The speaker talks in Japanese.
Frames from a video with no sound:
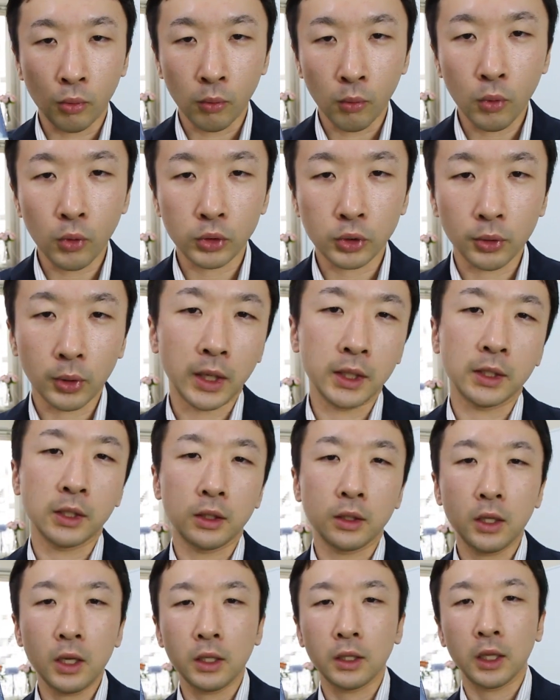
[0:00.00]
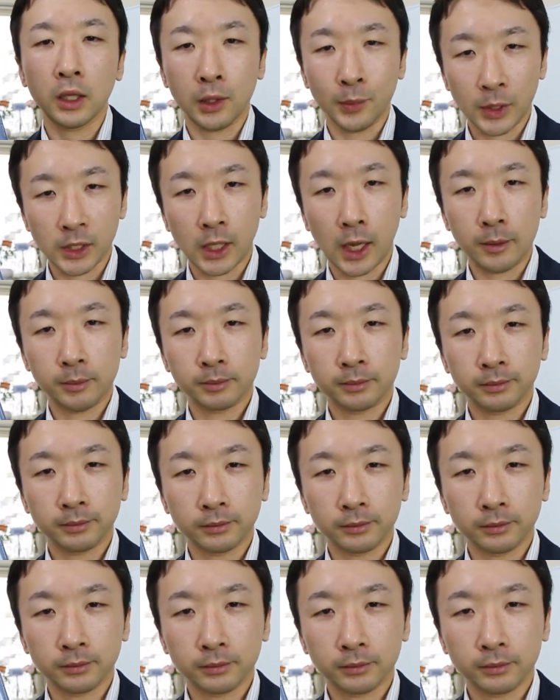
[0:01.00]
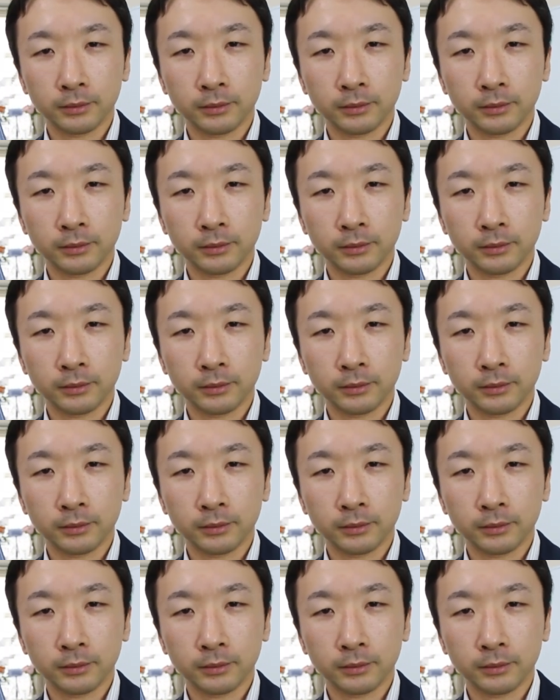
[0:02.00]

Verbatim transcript: 本を紹介させていただきました。